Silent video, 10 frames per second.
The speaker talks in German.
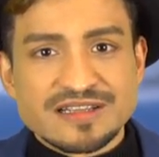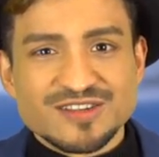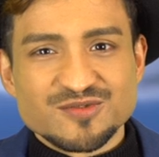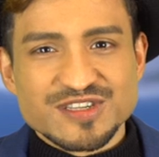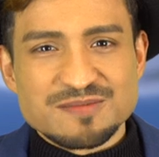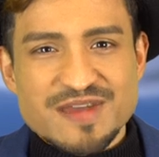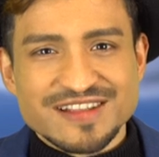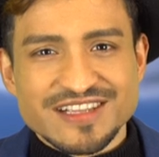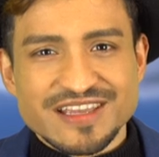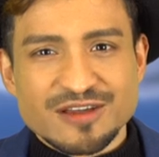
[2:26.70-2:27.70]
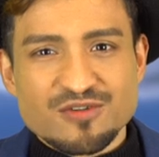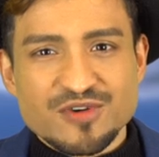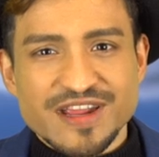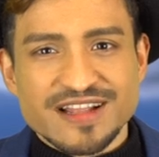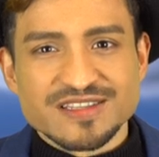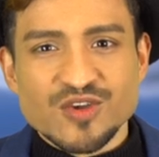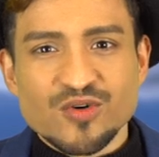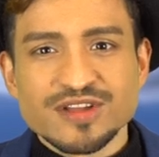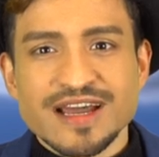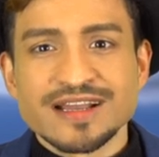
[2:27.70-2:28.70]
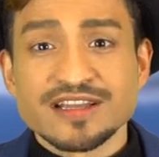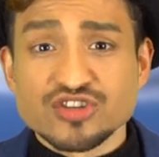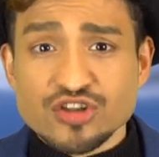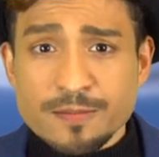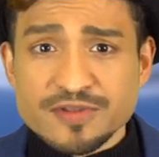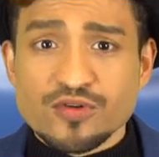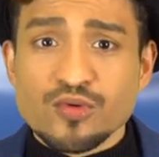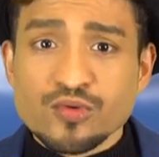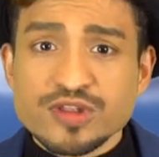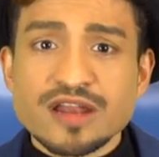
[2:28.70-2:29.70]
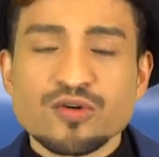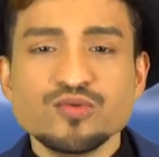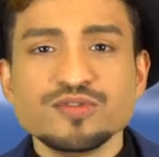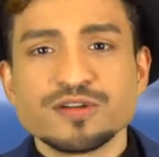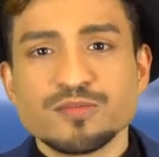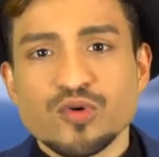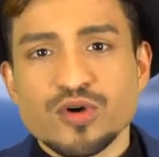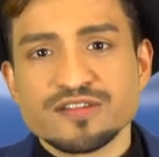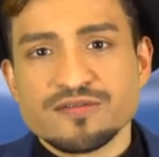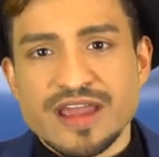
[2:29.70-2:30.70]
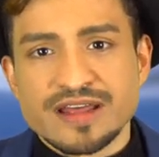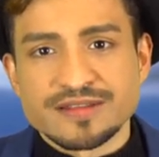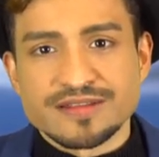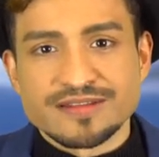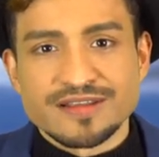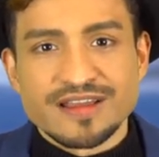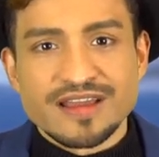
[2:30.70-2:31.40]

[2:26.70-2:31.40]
Die zwischenmenschliche Kommunikation kann gestoppt oder unterbrochen werden.